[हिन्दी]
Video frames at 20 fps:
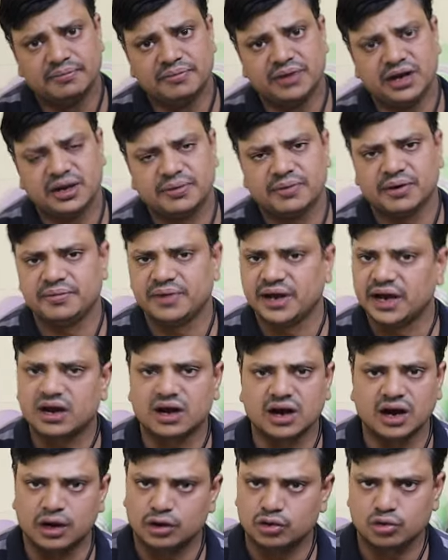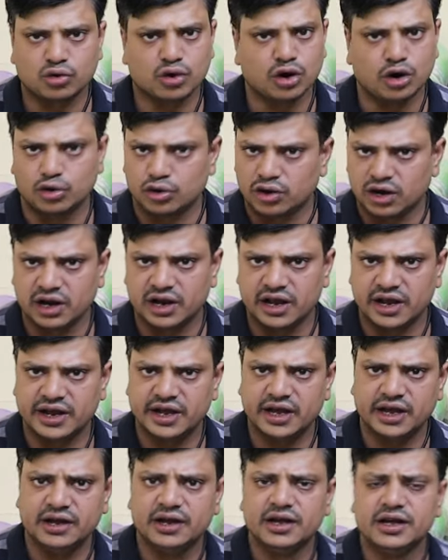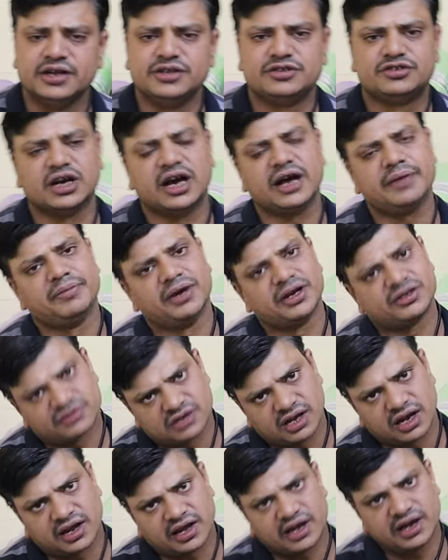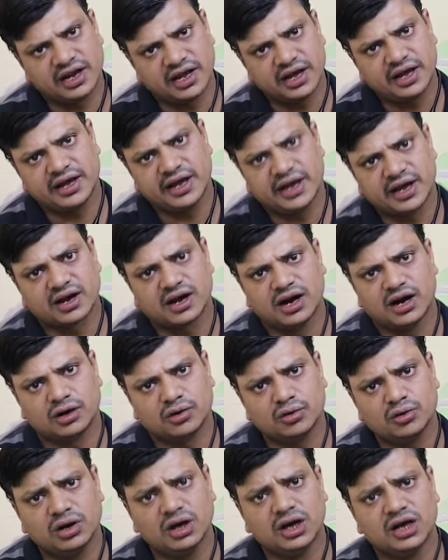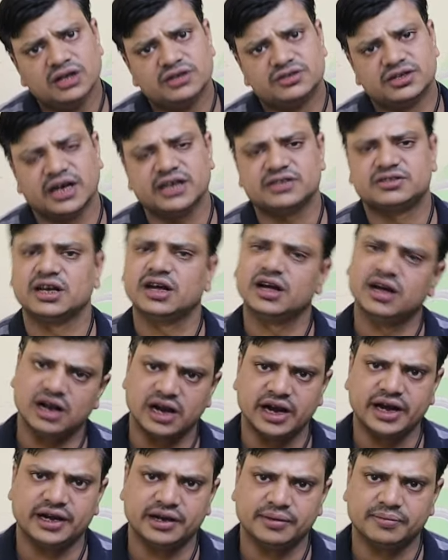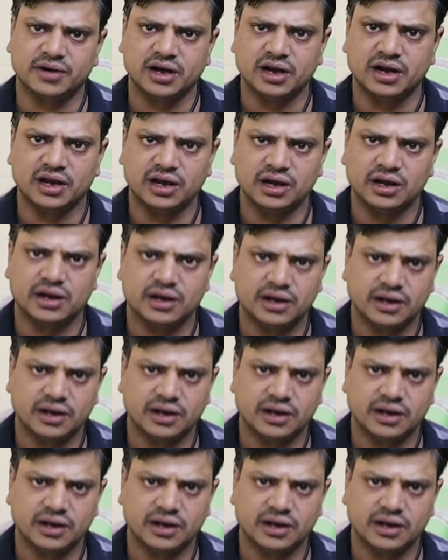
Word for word: ओके हम एक कार्टून का ऑर्डर लेंगे चाहे मिक्स करके ले एक कार्टून चाहे सिंगल आइटम का ले